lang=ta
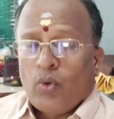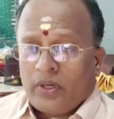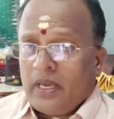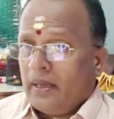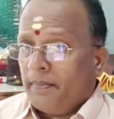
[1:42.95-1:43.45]

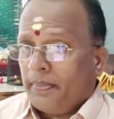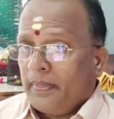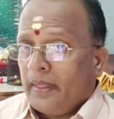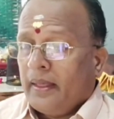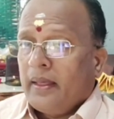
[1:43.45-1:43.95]
முக்கி
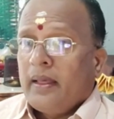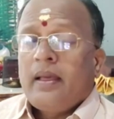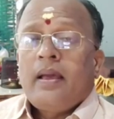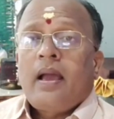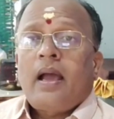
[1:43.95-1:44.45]

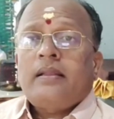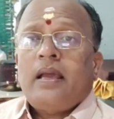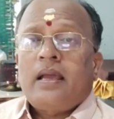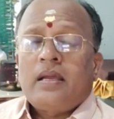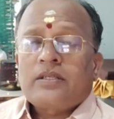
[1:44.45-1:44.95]

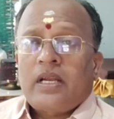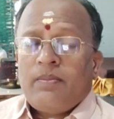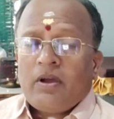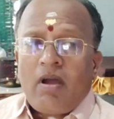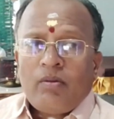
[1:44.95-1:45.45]
அதை
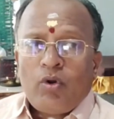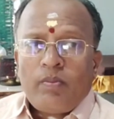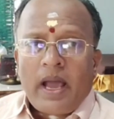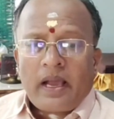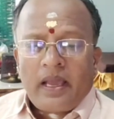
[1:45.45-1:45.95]
சனி பகவான்
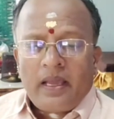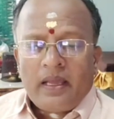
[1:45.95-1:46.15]
முன்பாக